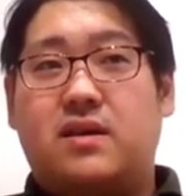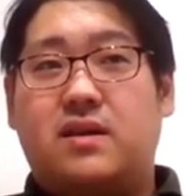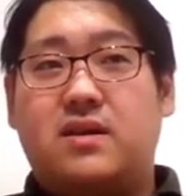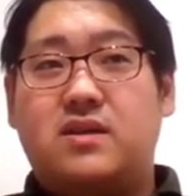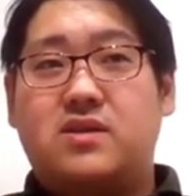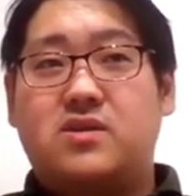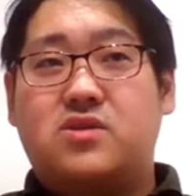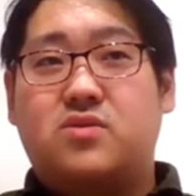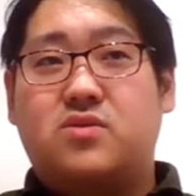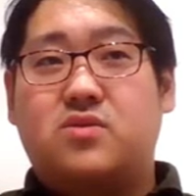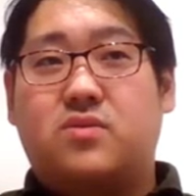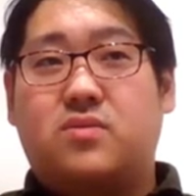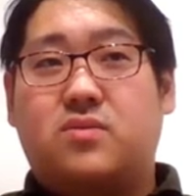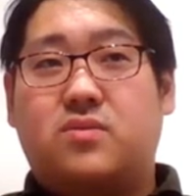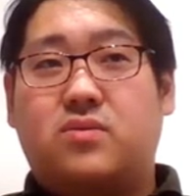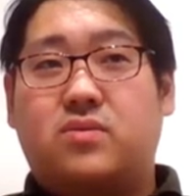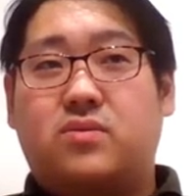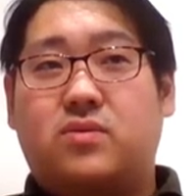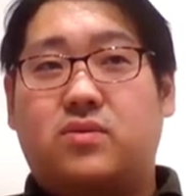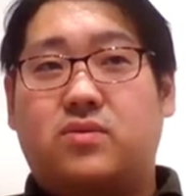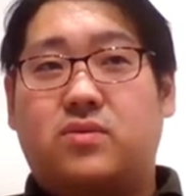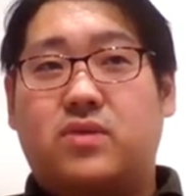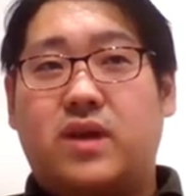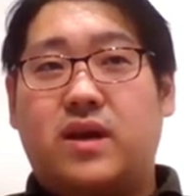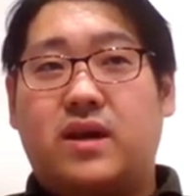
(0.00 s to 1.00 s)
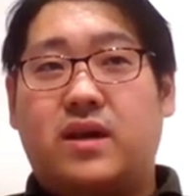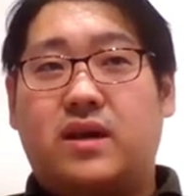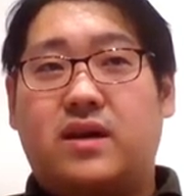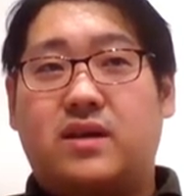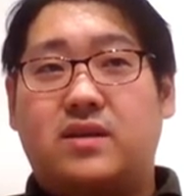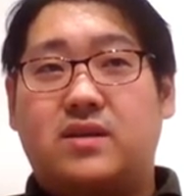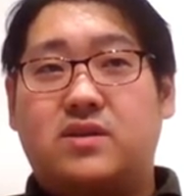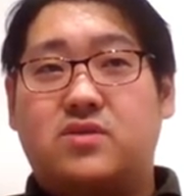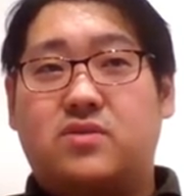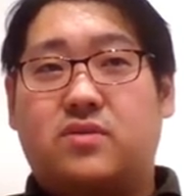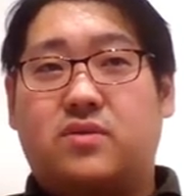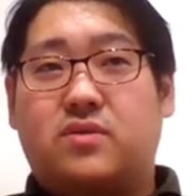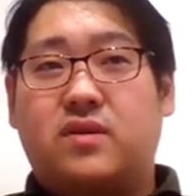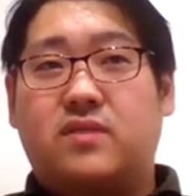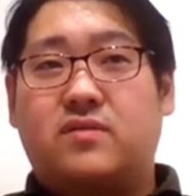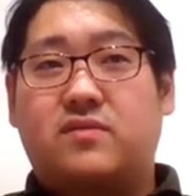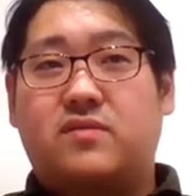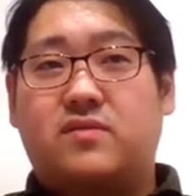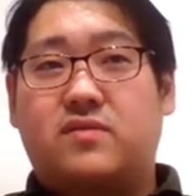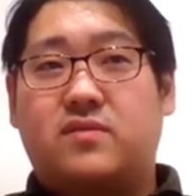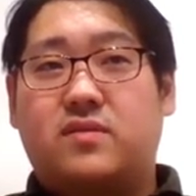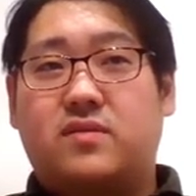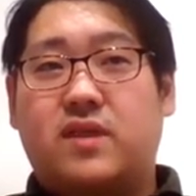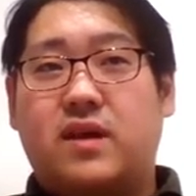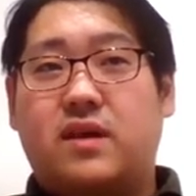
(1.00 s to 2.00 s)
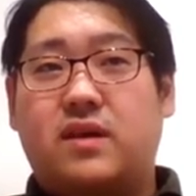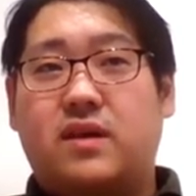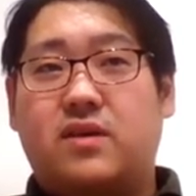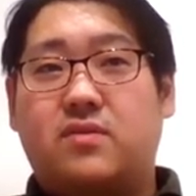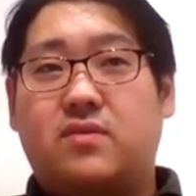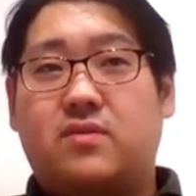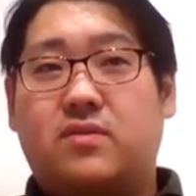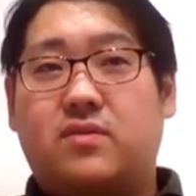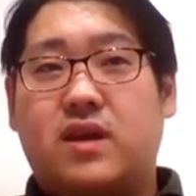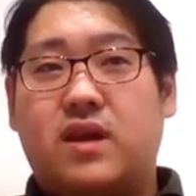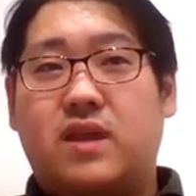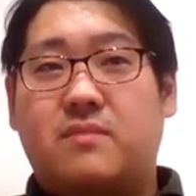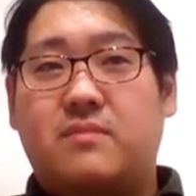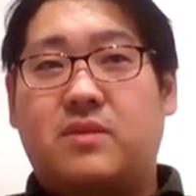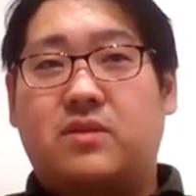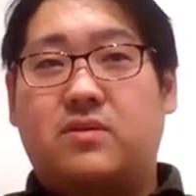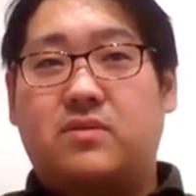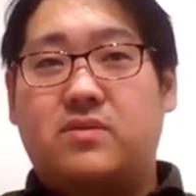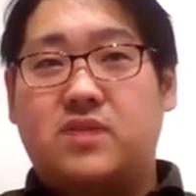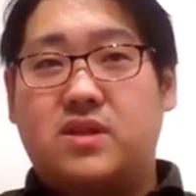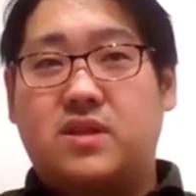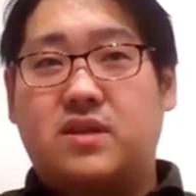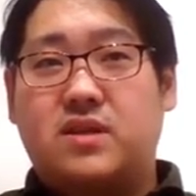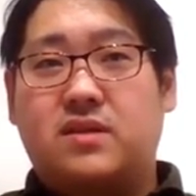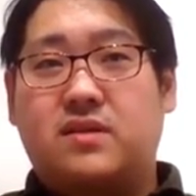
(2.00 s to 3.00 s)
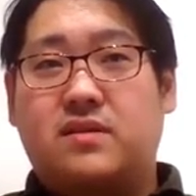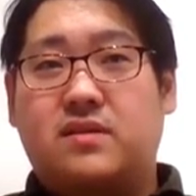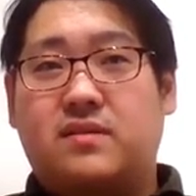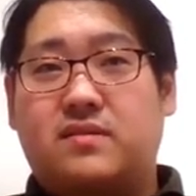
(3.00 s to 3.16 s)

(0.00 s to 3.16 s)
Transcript: 臨床行動の変化に直結する研究をテーマとし、